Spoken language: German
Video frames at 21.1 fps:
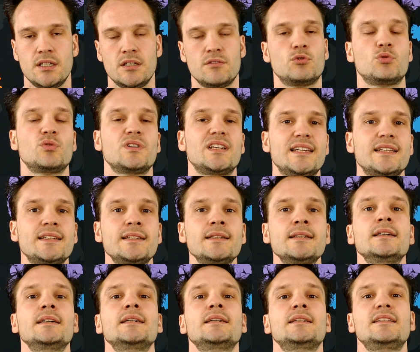wo denn
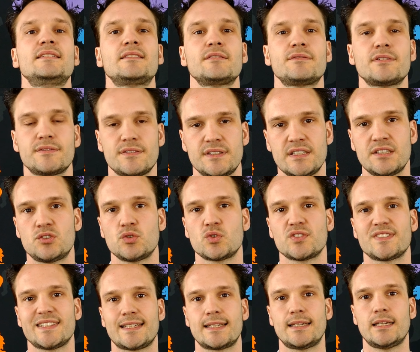diese
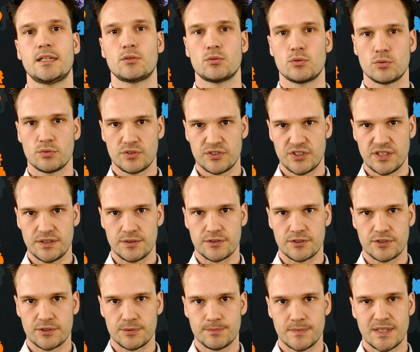Verpflichtungserklärungen
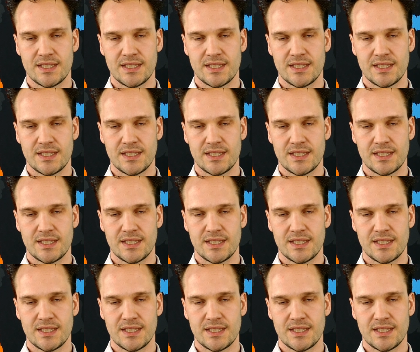sind.